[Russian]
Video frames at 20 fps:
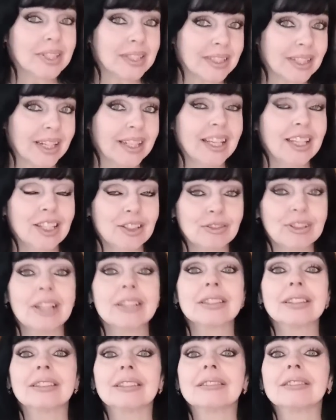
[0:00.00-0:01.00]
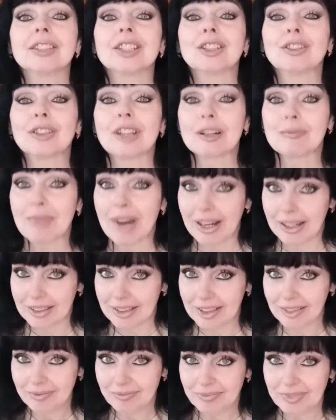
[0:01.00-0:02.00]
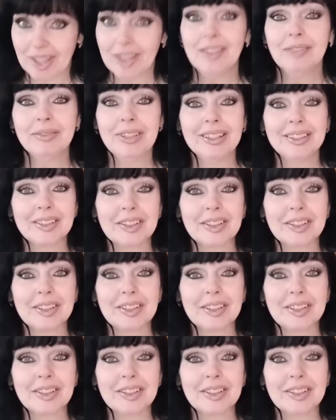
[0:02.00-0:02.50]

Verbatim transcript: настроение у нас все равно нормальное, да?